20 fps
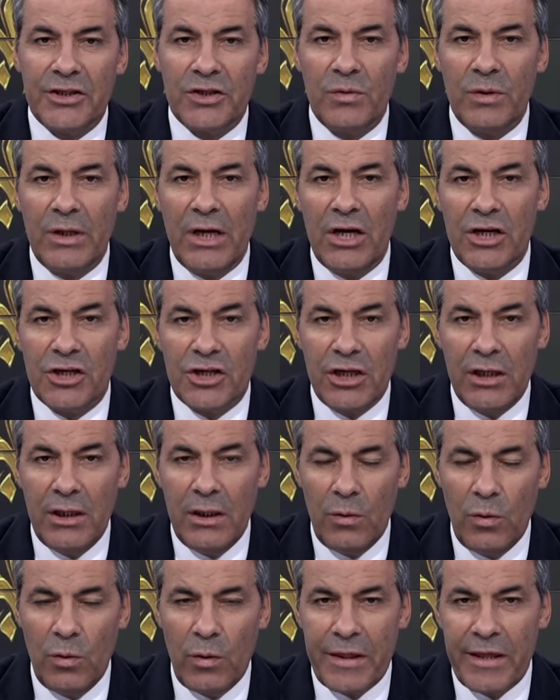التسويه
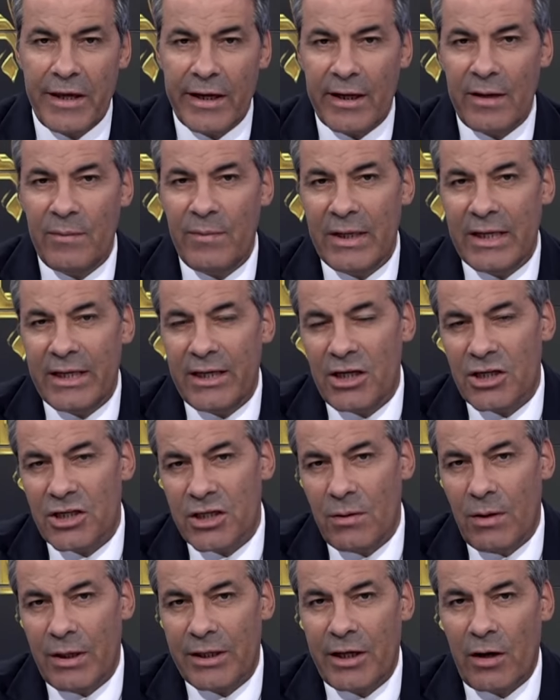شيء ووثائق الملكيه
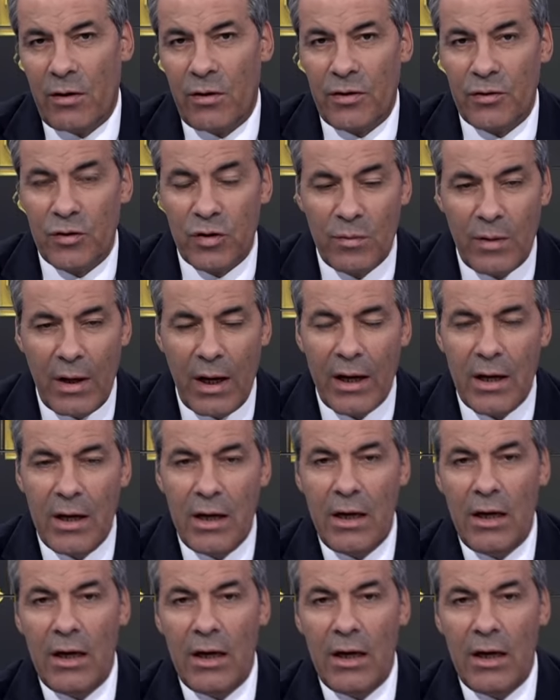شيء واحد اخر انتم